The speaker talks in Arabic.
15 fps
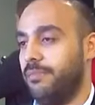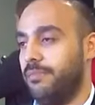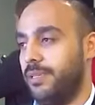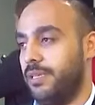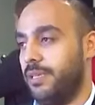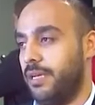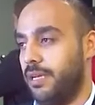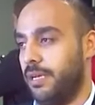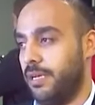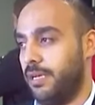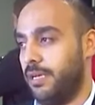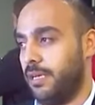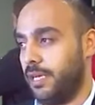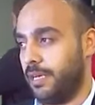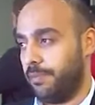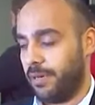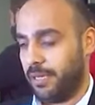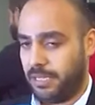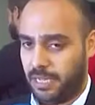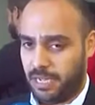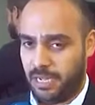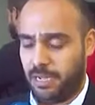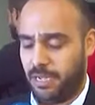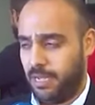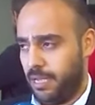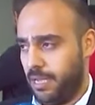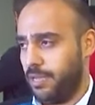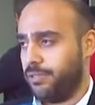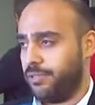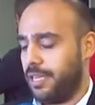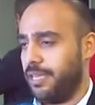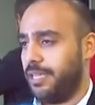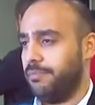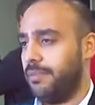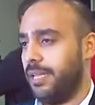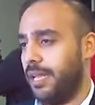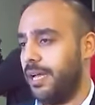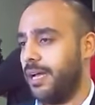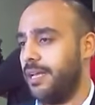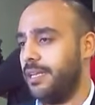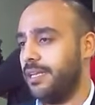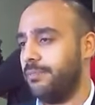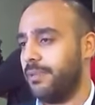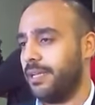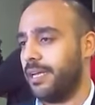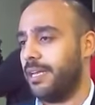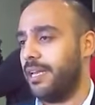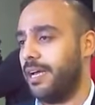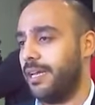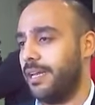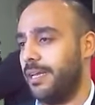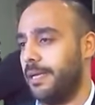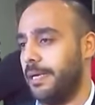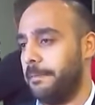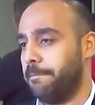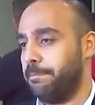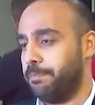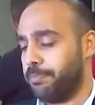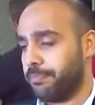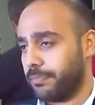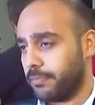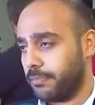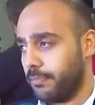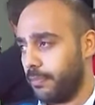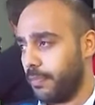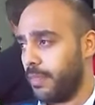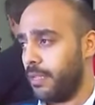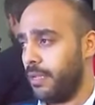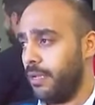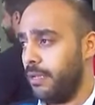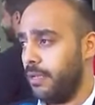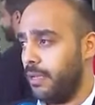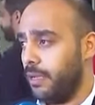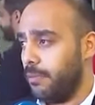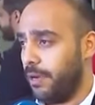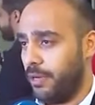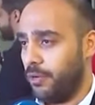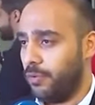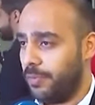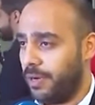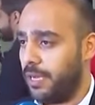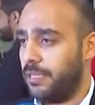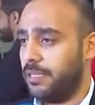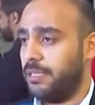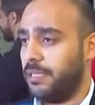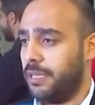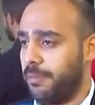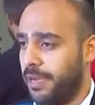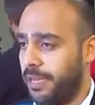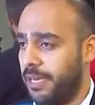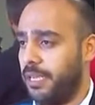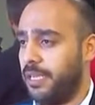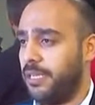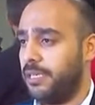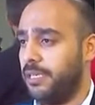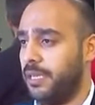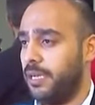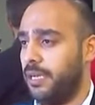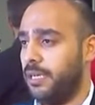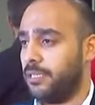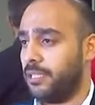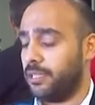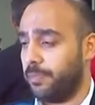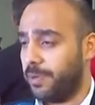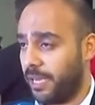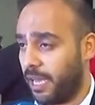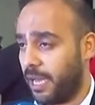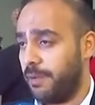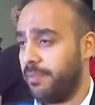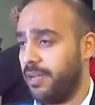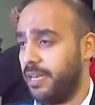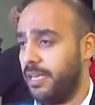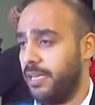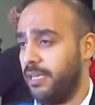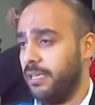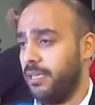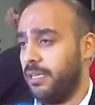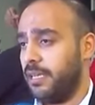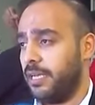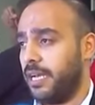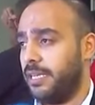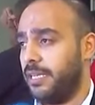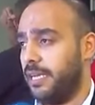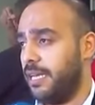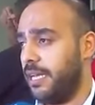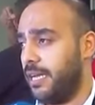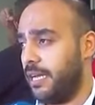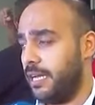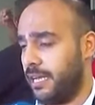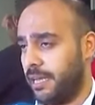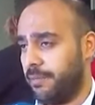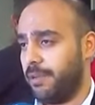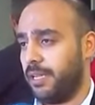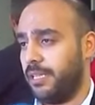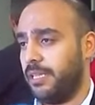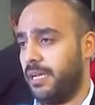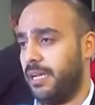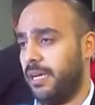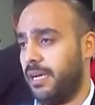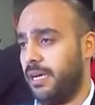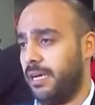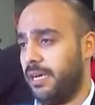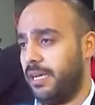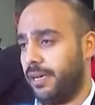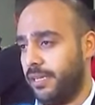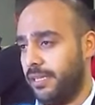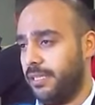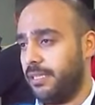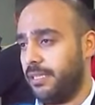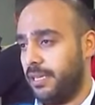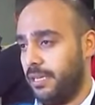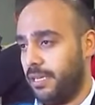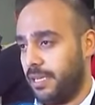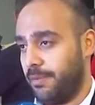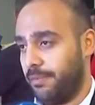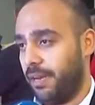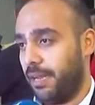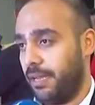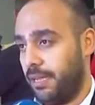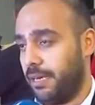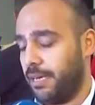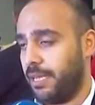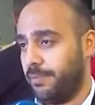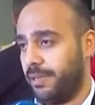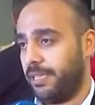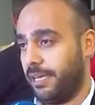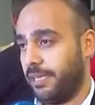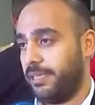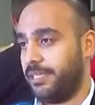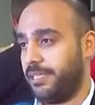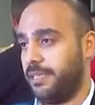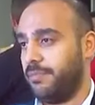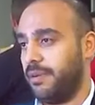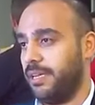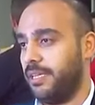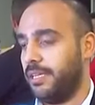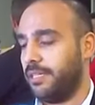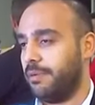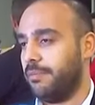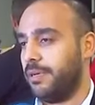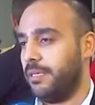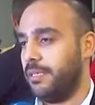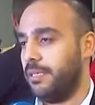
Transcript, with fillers: من خبرة الأستاذ عبد الخالق من خلال معلومات تمارين تطبيق عملي كان على كاميرا الريد كاميرا الكاميرا الريد السينمائيه طبعا